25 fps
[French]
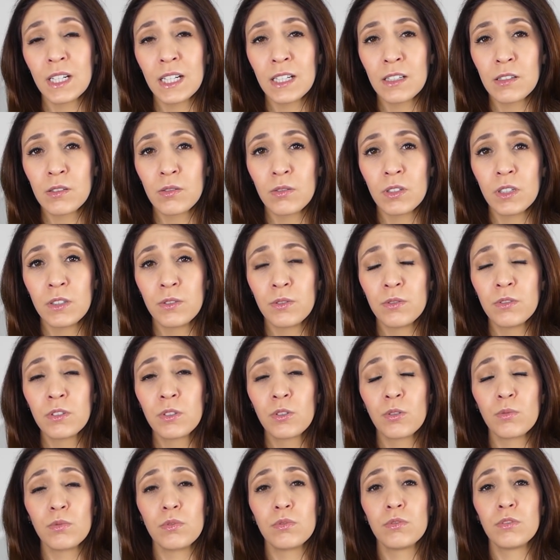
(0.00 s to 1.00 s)
la solitude,
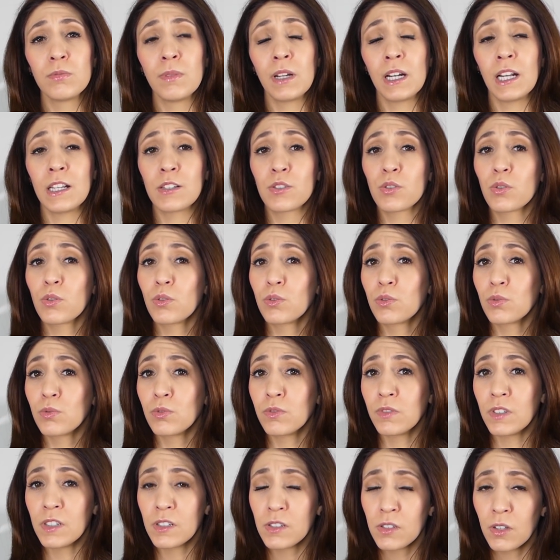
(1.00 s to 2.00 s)
qui ont beaucoup de mal à se
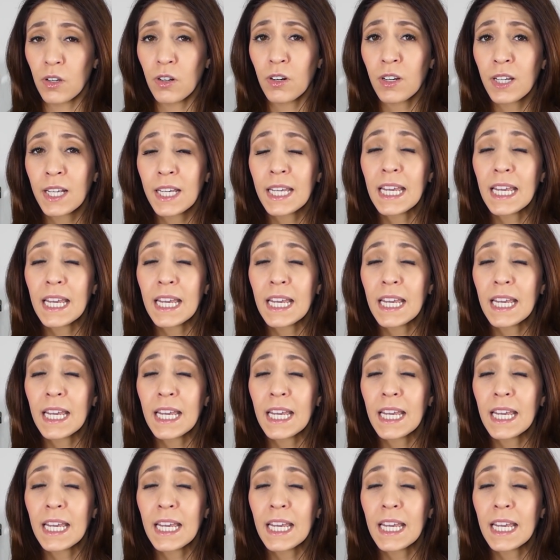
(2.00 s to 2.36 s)
retrouver seules